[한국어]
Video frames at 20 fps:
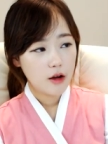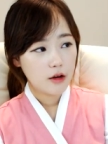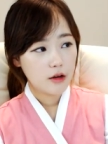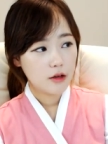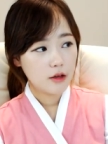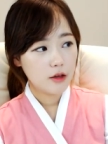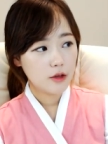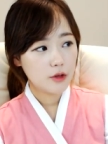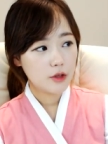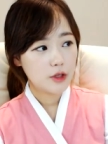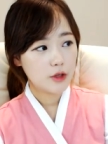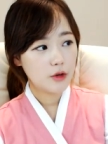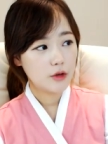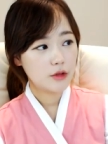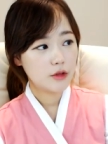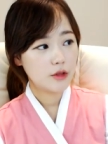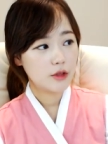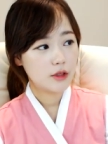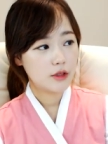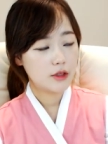그래서
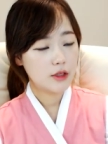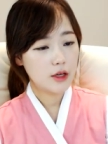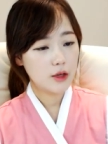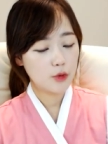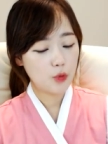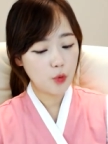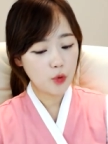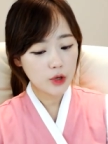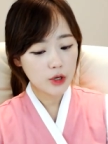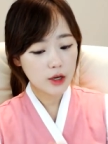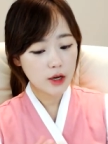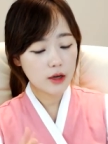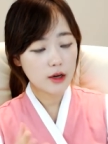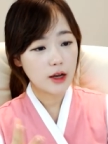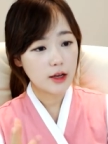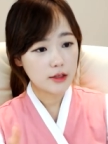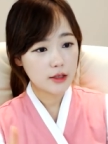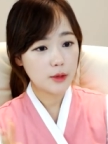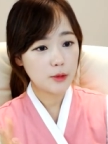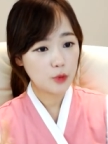이것을 이제 농기계를
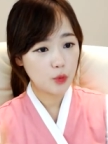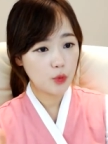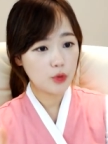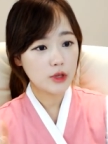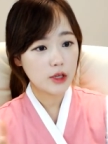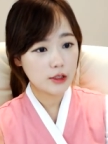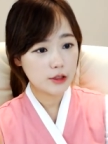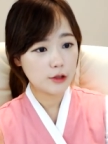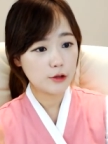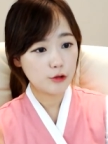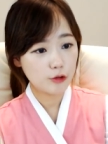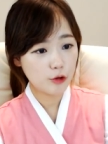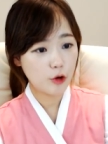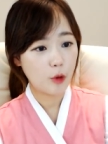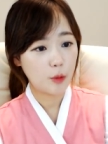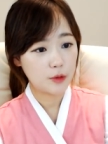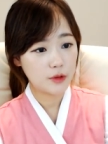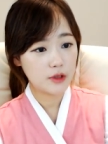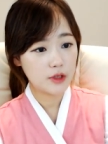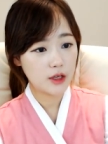안 사면 농사를 질 수가
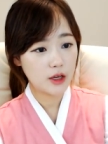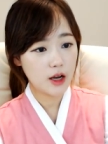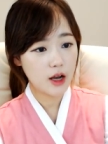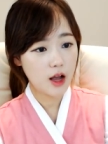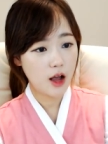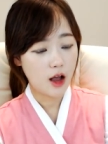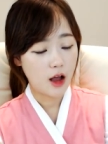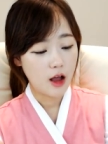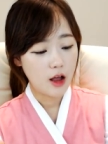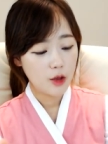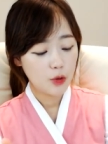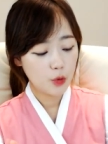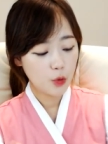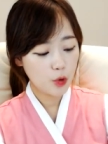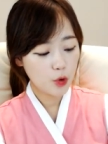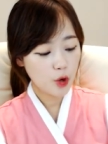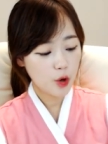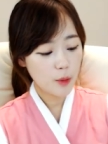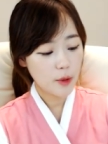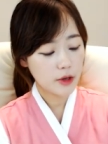없으니까
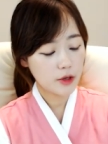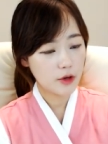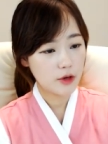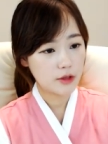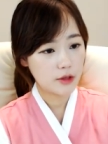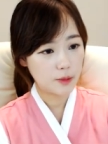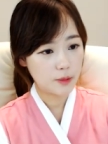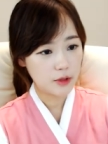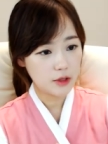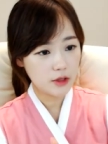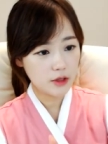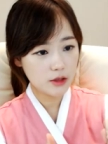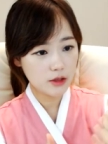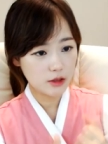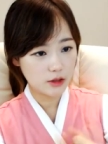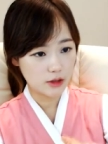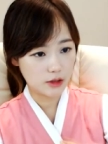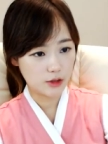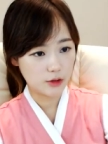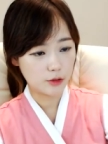농협에서 이제
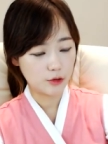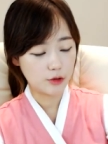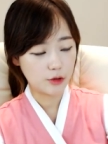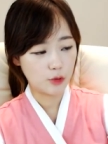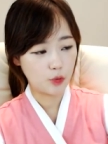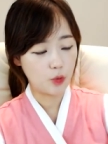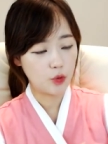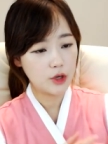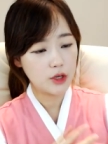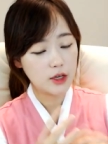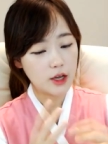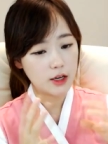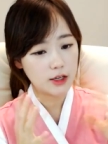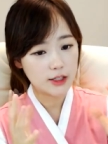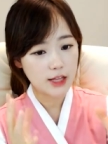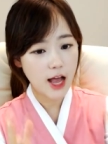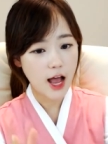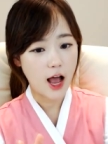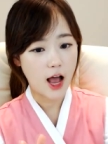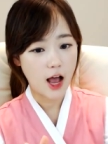빚을 지고서 농기계를
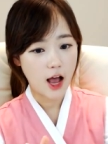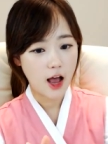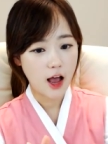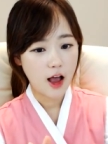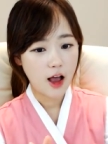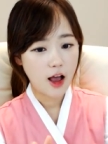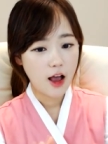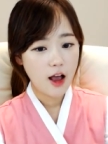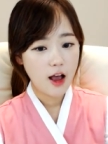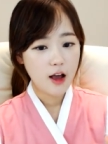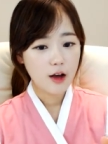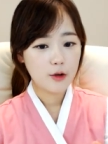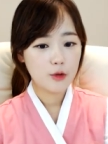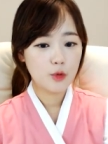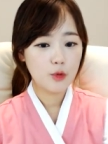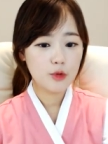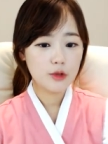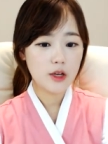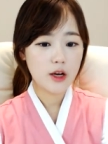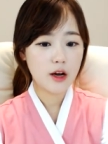사. 그
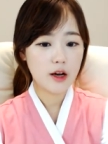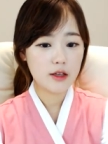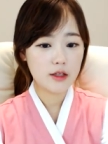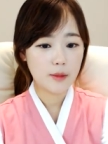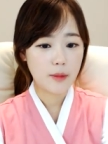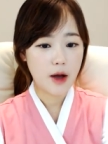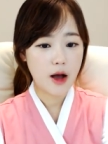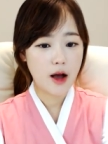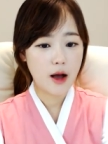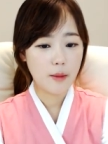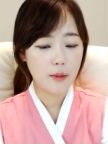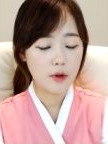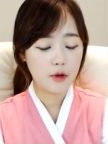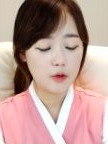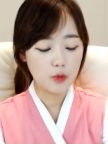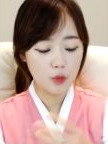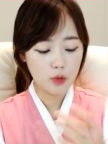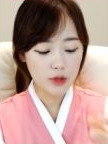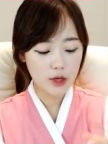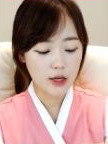농사가 이제 망하면
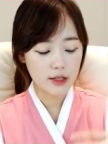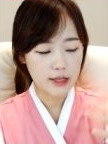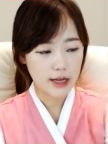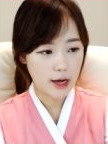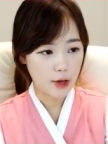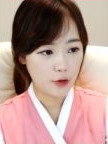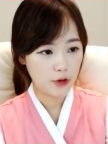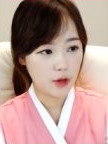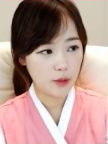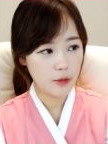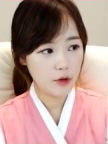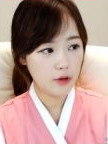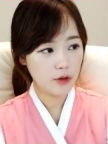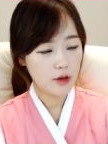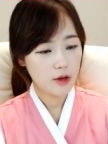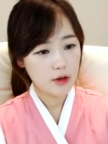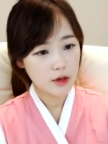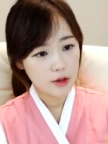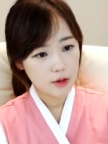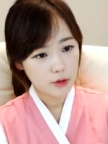농사가 잘 안 되면
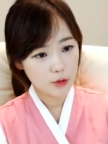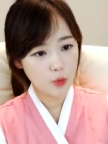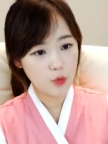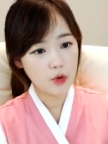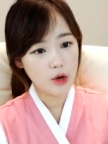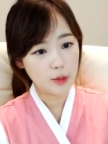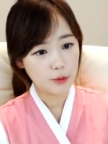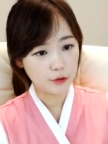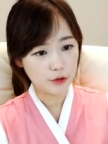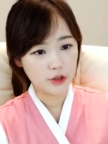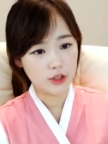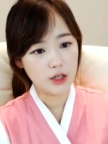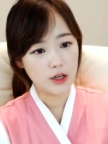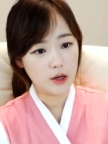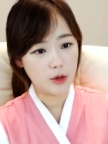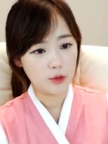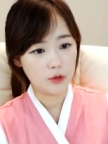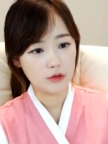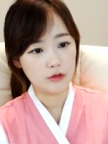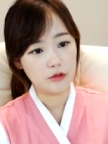농가 부채가
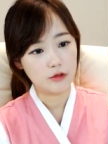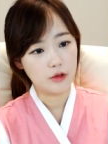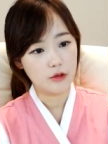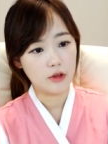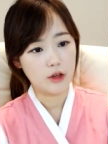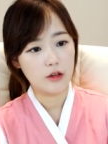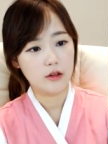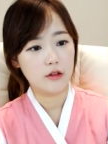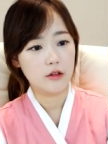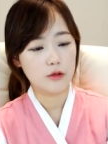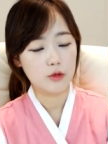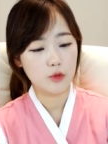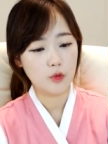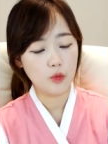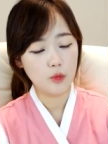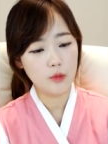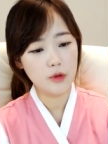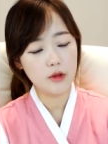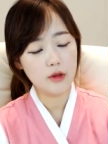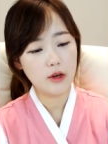계속 늘어나는. 그래서
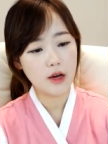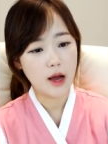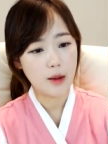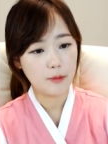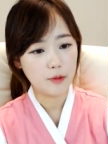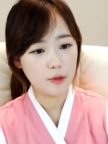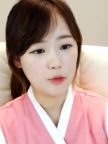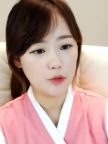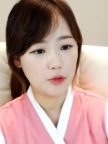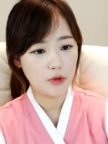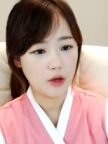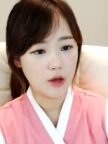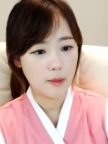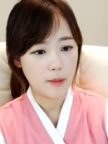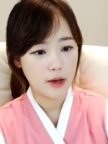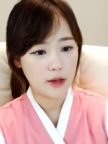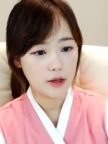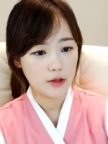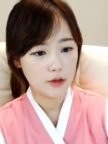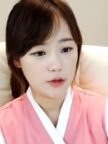농민들의 아픔도 되게
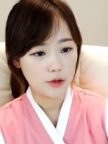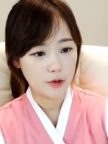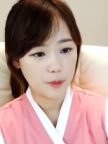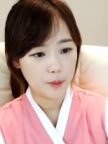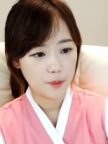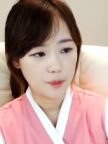많았죠.